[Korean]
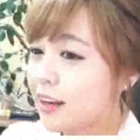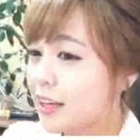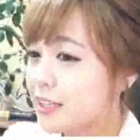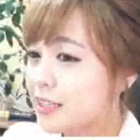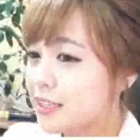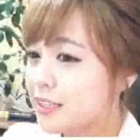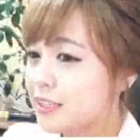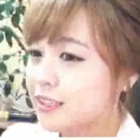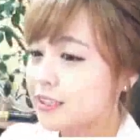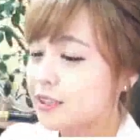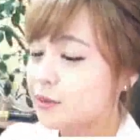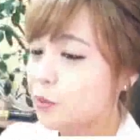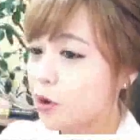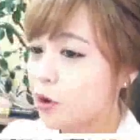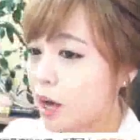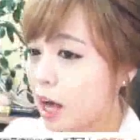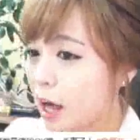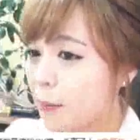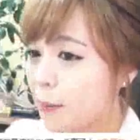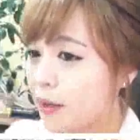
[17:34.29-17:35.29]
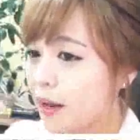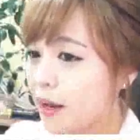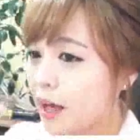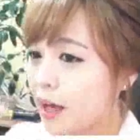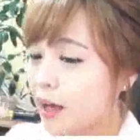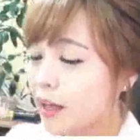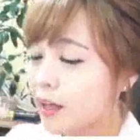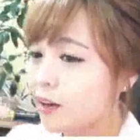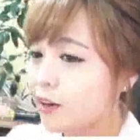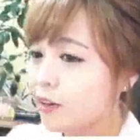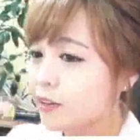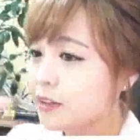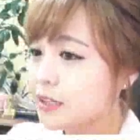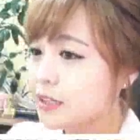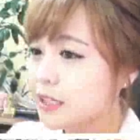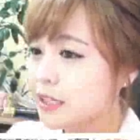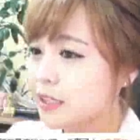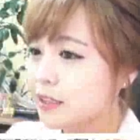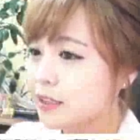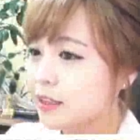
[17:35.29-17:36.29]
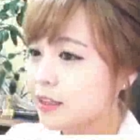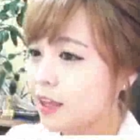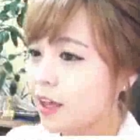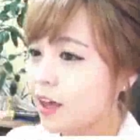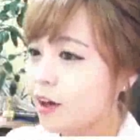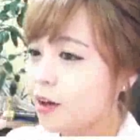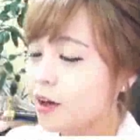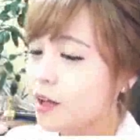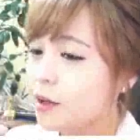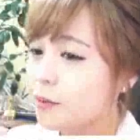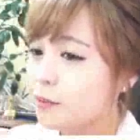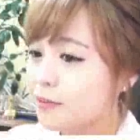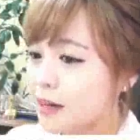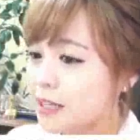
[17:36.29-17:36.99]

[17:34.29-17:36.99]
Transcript: 렌즈, 뭐 카메라 이런 뜻이 있는데요.